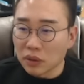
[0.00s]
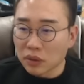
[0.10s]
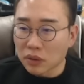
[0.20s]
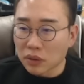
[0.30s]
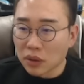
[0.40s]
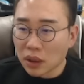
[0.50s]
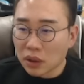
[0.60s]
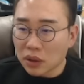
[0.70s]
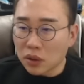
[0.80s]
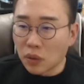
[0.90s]
여기서
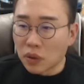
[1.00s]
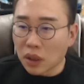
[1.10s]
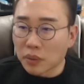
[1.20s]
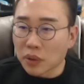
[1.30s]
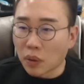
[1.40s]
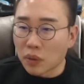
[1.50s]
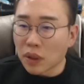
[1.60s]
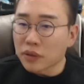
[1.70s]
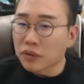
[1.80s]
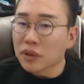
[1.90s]
치고 올라가면 더
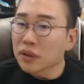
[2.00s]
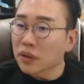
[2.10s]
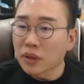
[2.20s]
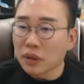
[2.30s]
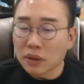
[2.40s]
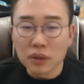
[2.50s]
올라갈 수는 있어요.